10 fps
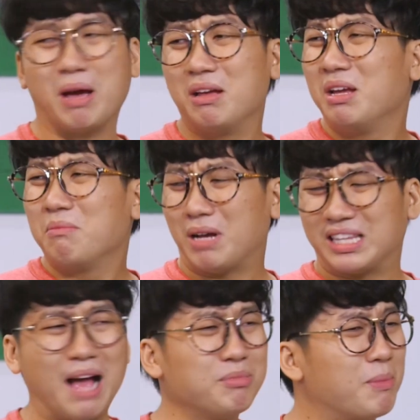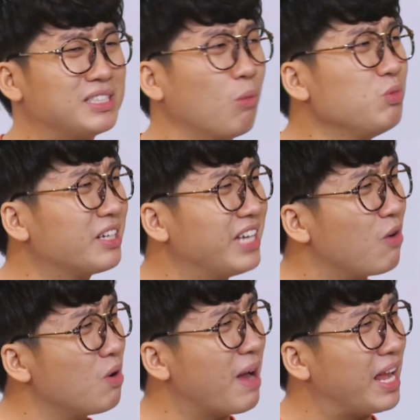này bà bà tám này bà sống vật
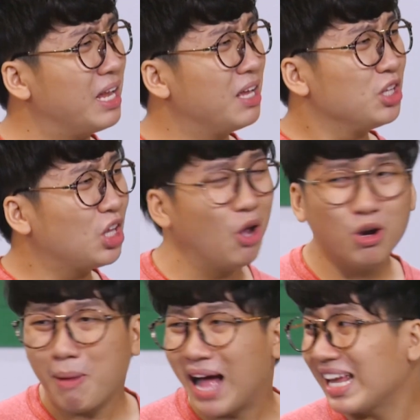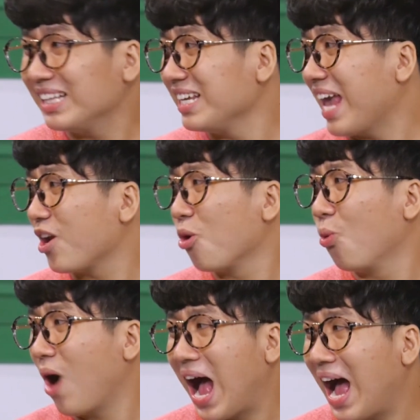chất quá mày thiếu có 3 tháng tiền nhà đồ
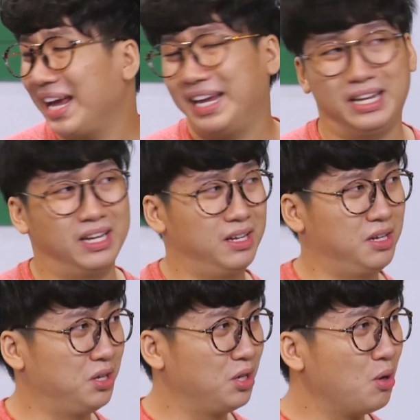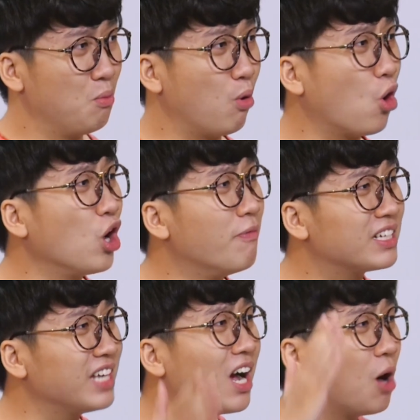hoài đòi hoài con người
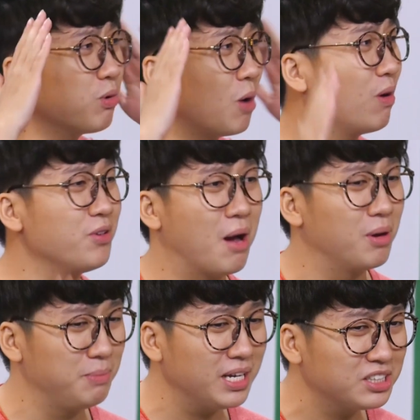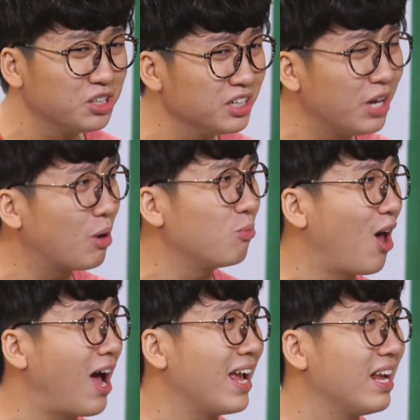vật chất không không bao giờ mà biết thương yêu đồng
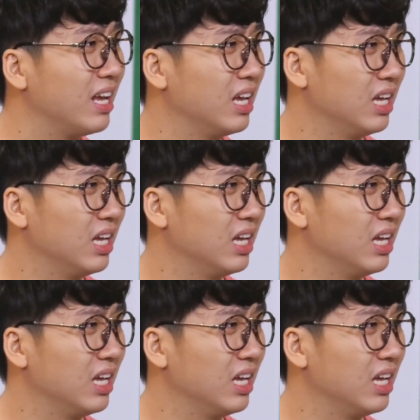loại